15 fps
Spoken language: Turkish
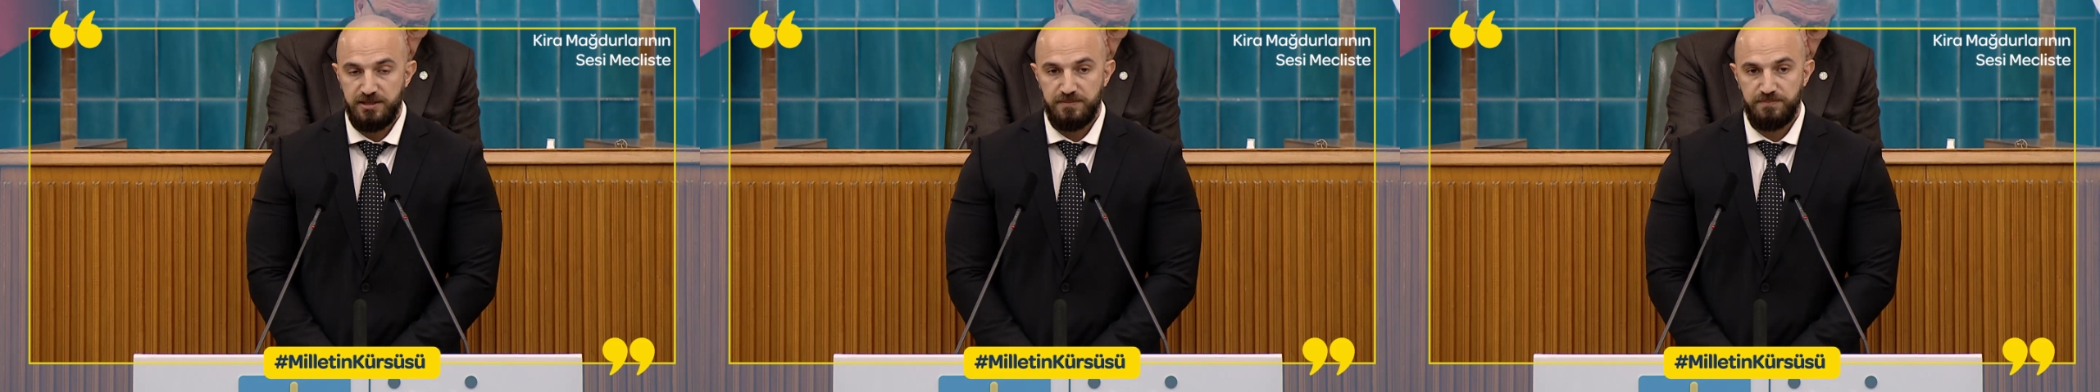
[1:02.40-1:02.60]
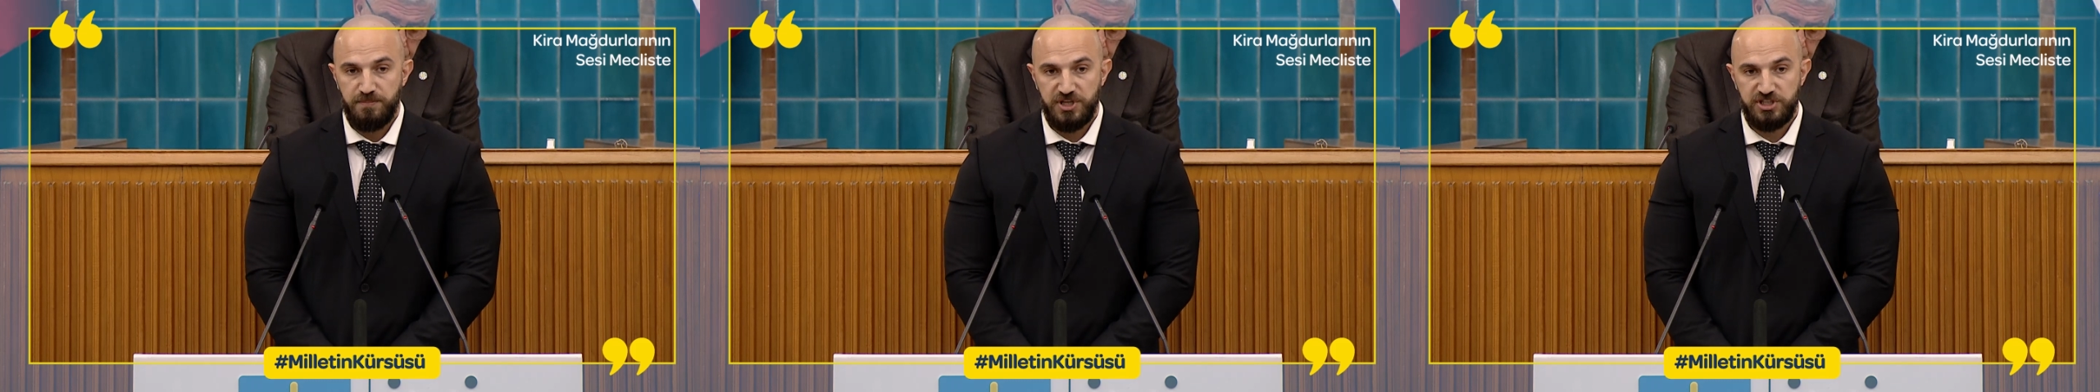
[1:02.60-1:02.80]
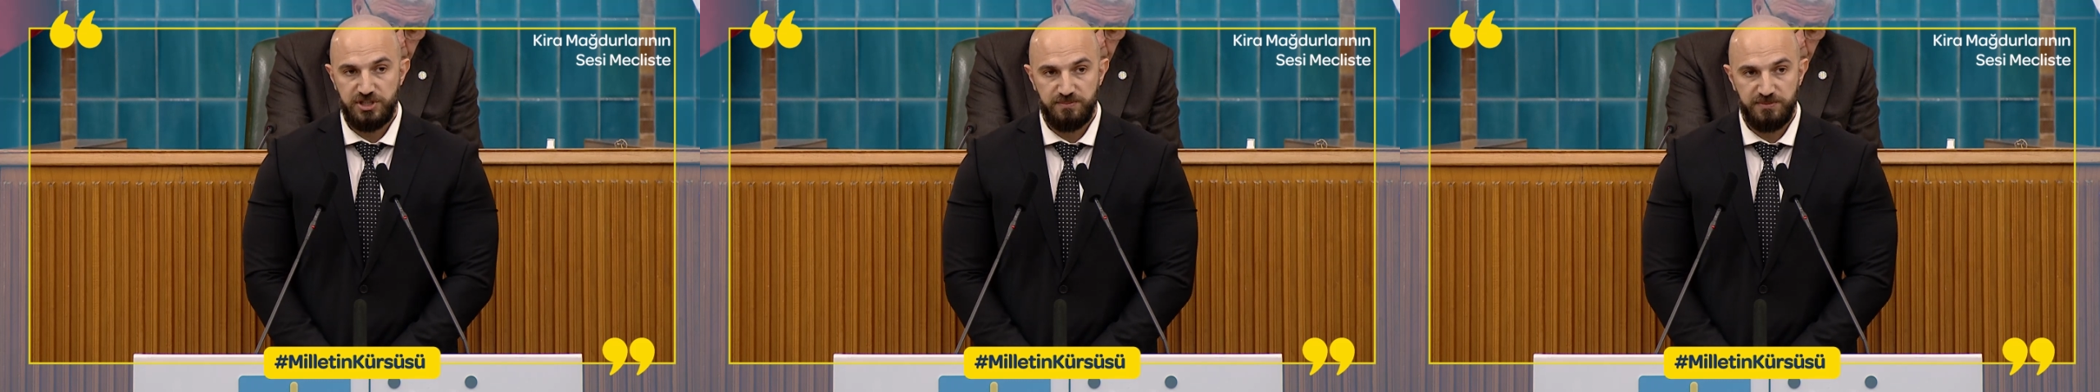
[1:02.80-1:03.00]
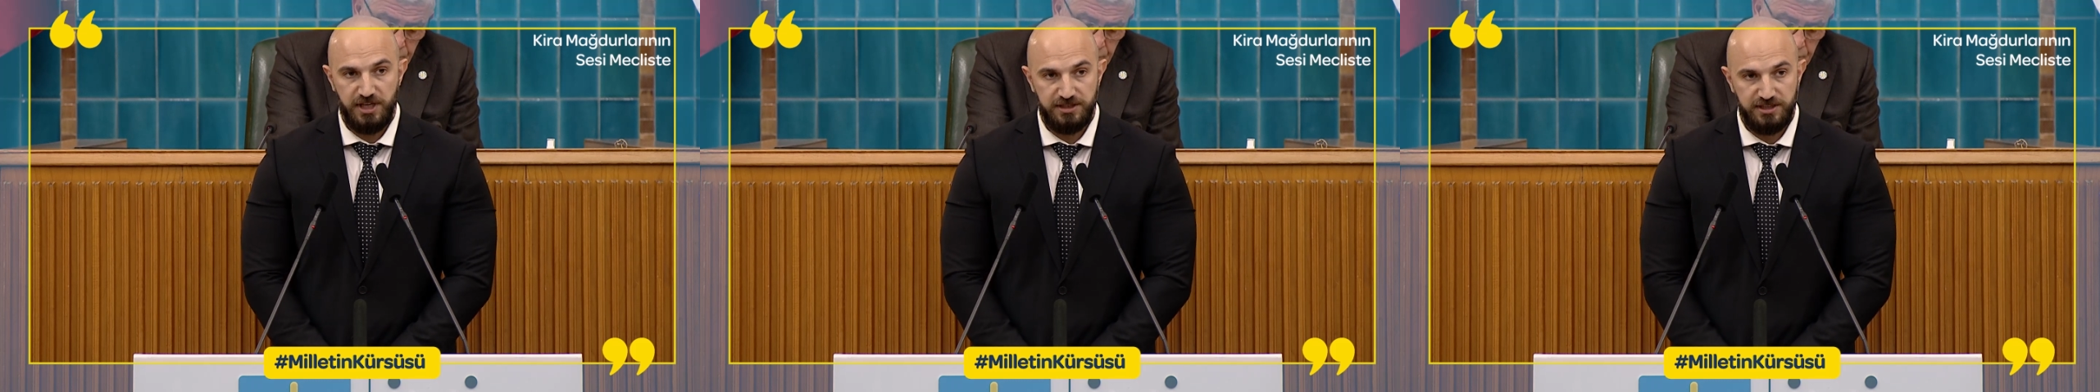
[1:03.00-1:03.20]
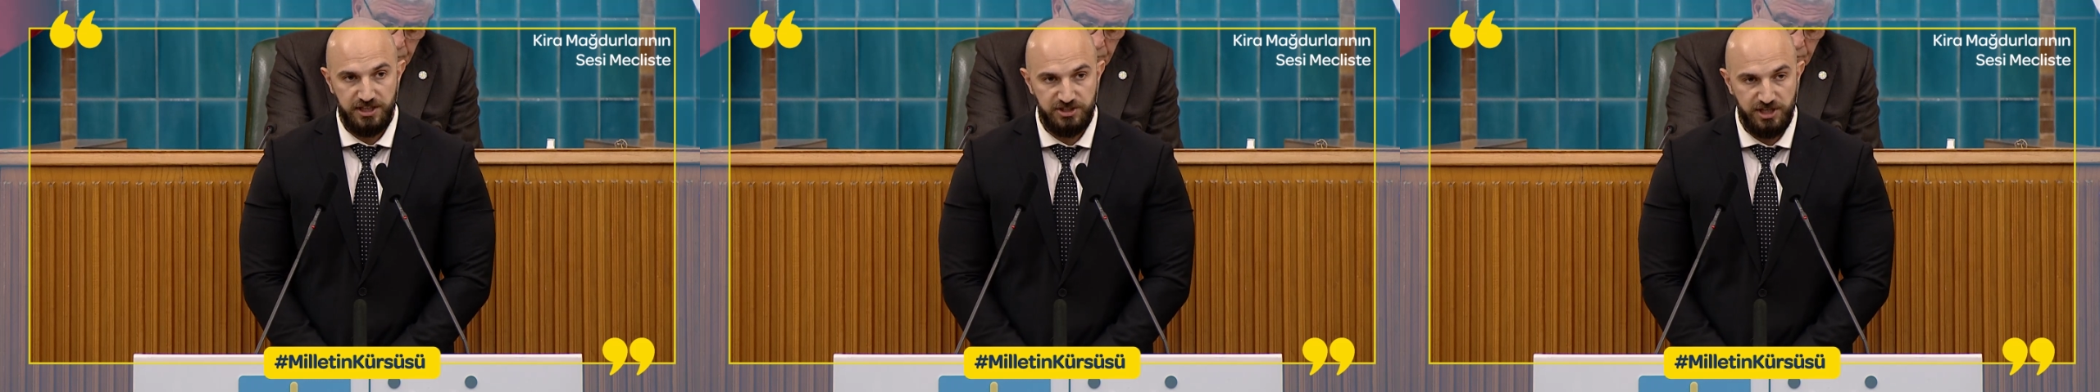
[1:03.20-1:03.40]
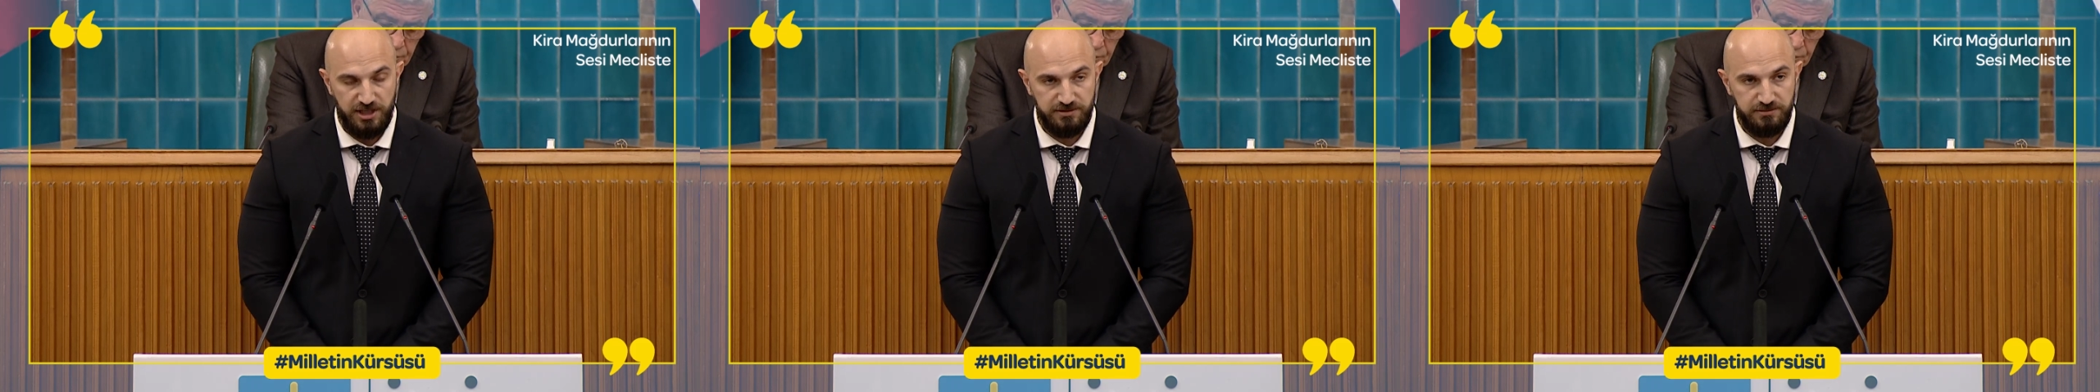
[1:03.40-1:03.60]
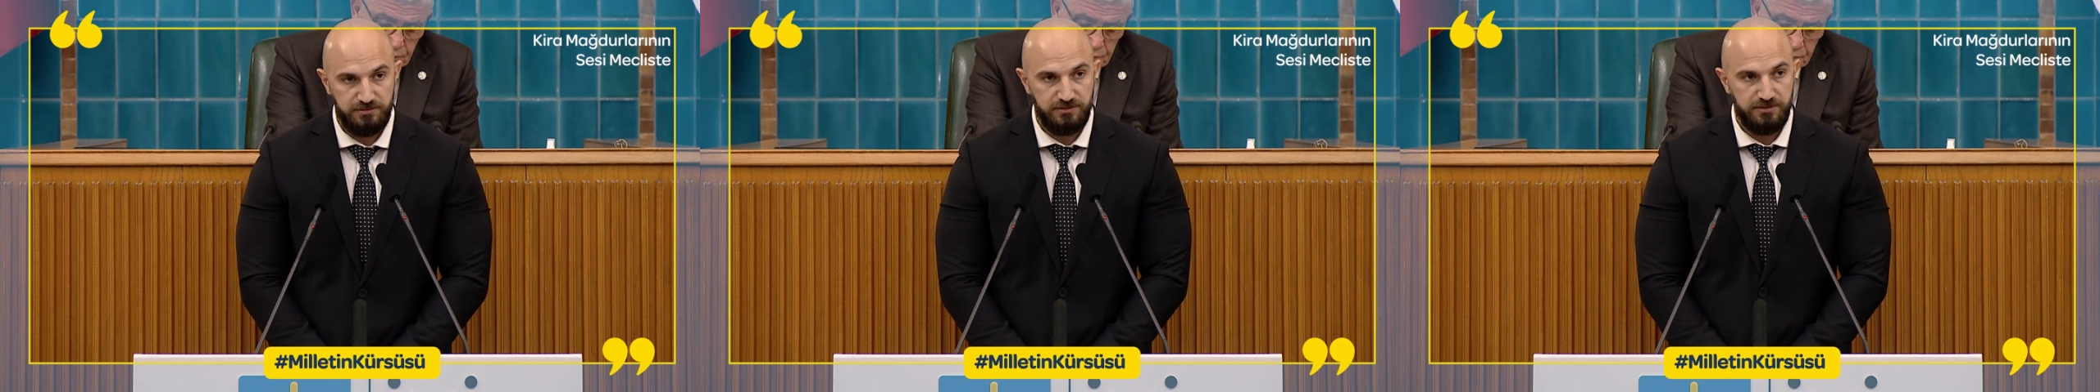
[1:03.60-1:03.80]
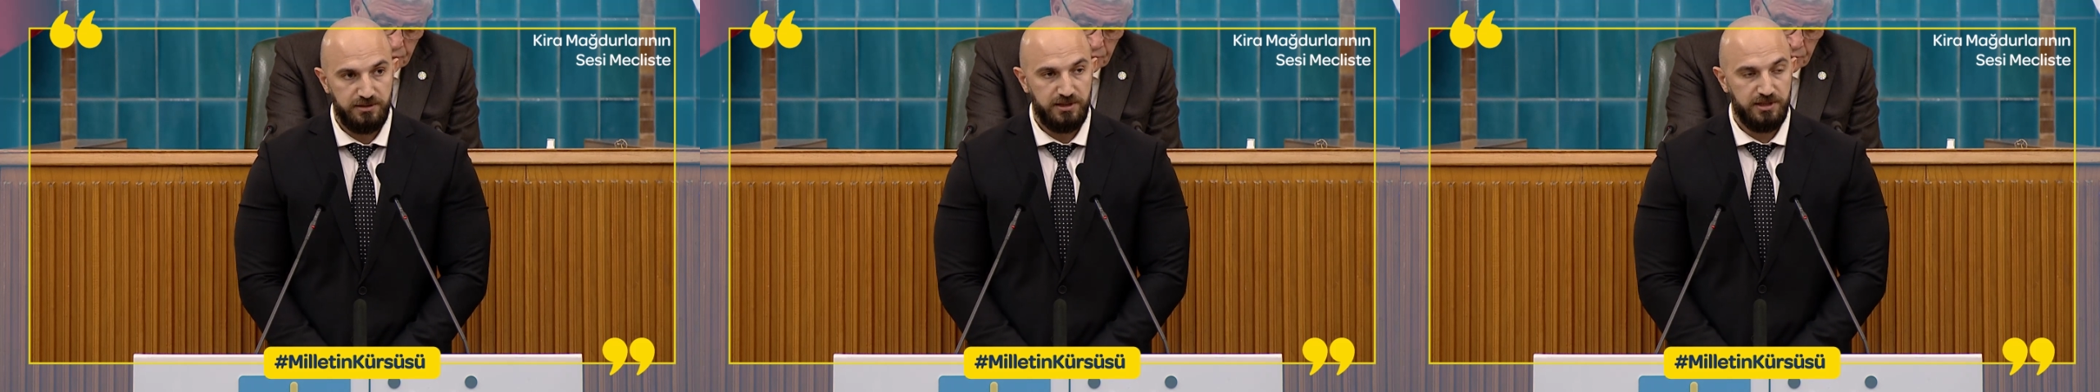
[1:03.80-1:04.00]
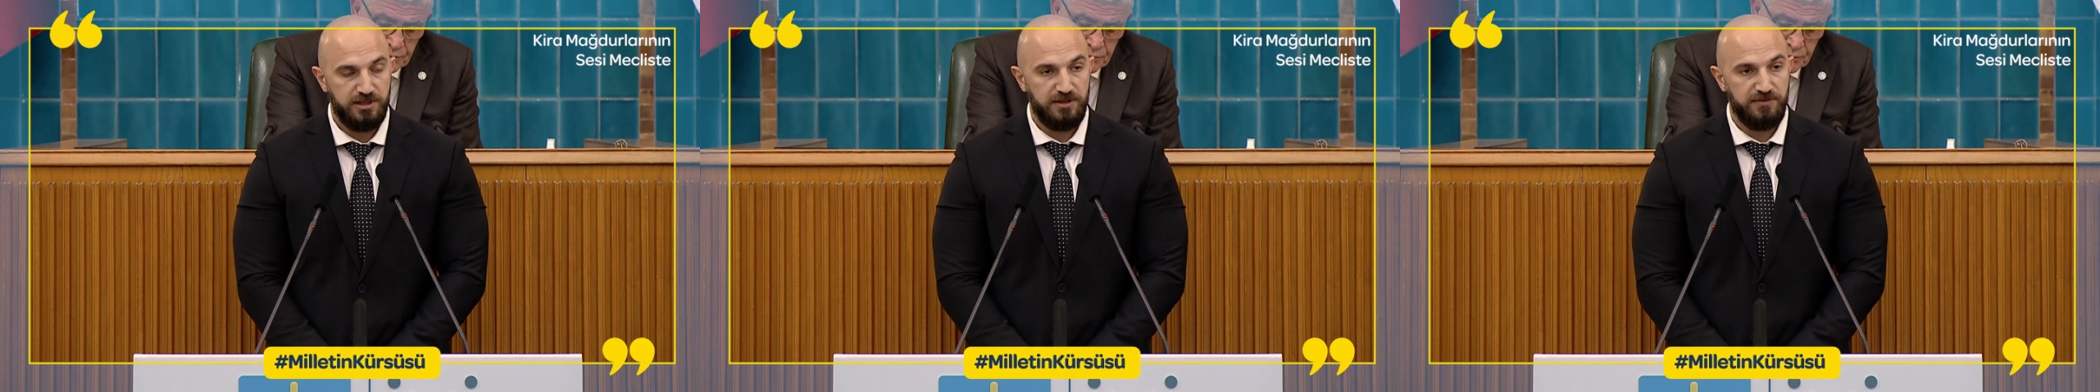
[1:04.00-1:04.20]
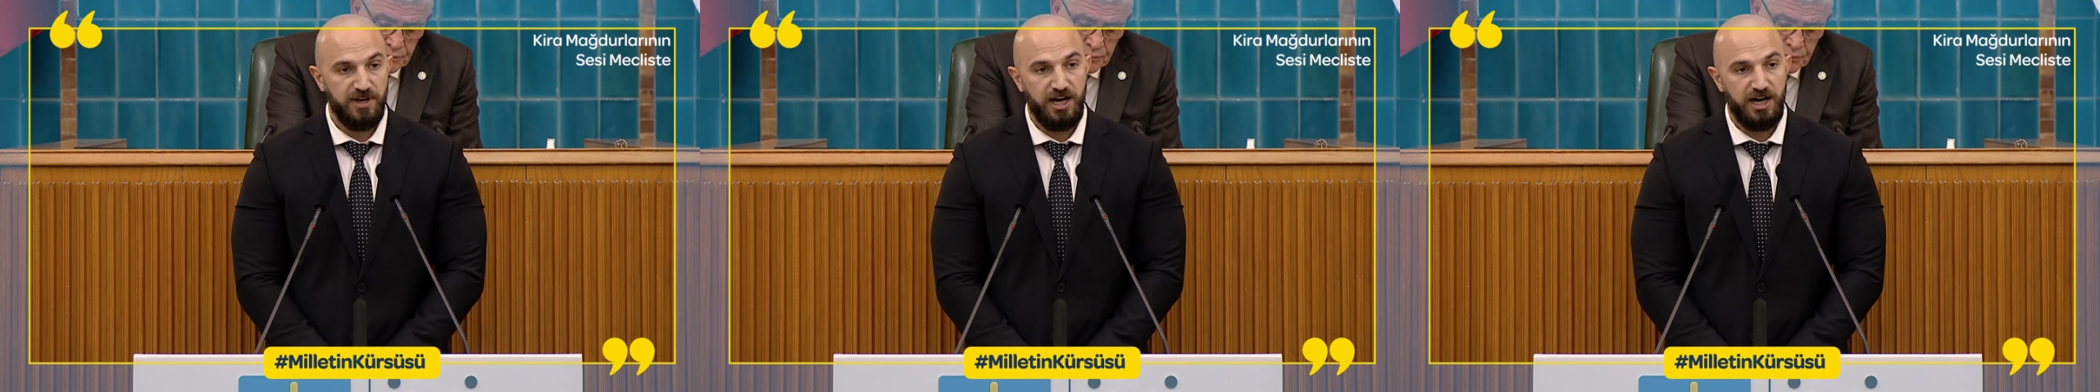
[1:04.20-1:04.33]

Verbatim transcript: başımdan geçen e,